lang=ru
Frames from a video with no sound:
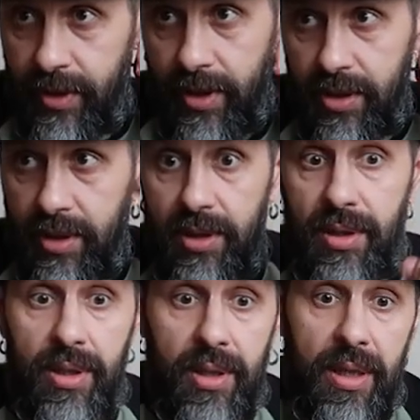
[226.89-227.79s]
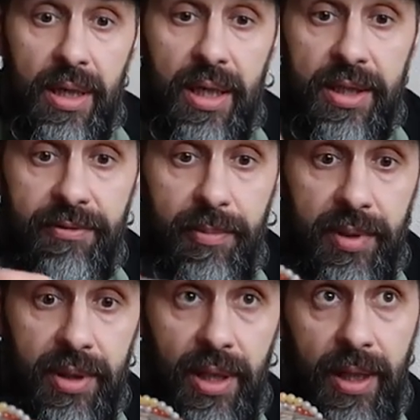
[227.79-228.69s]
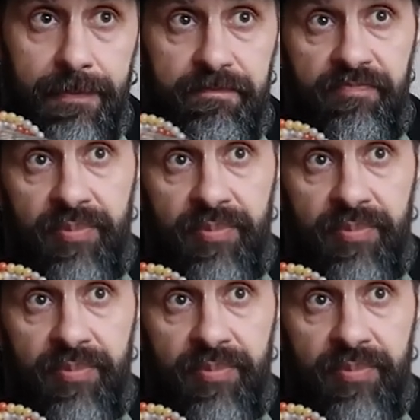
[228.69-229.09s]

да, и этого блина,